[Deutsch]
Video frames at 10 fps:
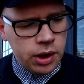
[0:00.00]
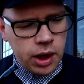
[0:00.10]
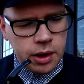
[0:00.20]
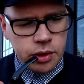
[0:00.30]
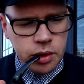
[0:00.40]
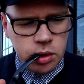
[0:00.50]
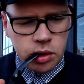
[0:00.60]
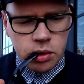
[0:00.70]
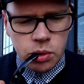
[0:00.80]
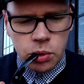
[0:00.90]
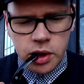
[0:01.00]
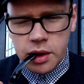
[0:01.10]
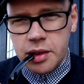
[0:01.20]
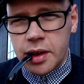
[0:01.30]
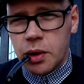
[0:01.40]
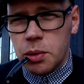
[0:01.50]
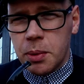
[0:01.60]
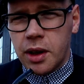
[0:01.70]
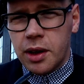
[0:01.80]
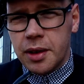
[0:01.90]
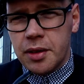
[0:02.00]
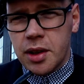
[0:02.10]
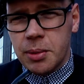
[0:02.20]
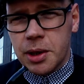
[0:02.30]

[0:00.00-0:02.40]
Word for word: Ja, ist ein, ist ein Loose Card. Ich zeige euch mal das